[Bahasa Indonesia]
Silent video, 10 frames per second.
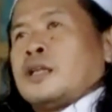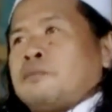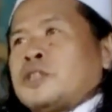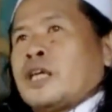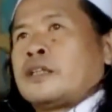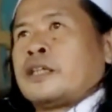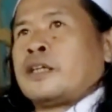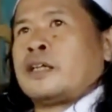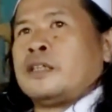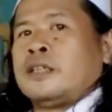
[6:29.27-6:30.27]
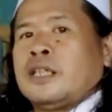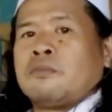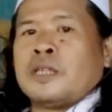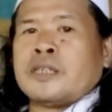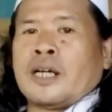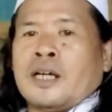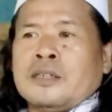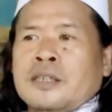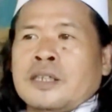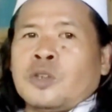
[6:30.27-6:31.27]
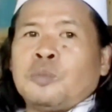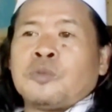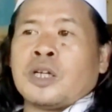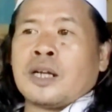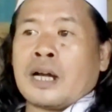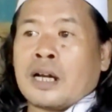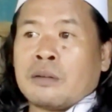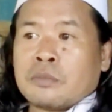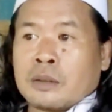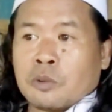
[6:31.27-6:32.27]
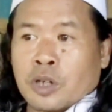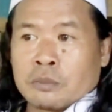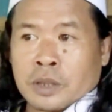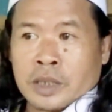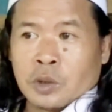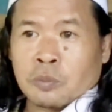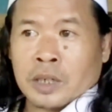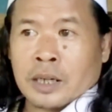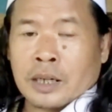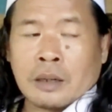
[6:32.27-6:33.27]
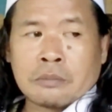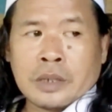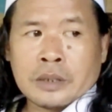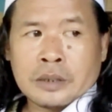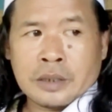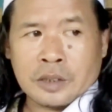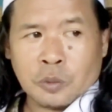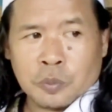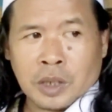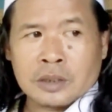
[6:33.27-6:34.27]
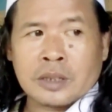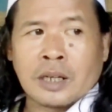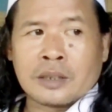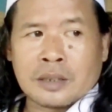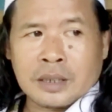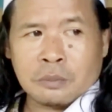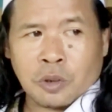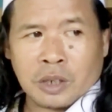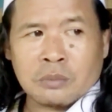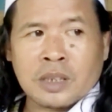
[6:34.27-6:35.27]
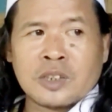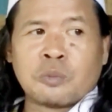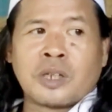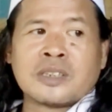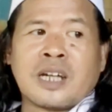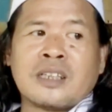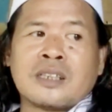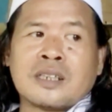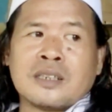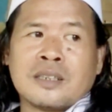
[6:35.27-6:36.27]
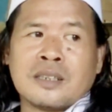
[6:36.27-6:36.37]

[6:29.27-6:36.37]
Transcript: karena pesantren hari ini kebanyakan hidup dari agama bukan menghidupkan agama hidup dari santri bukan menghidupkan santri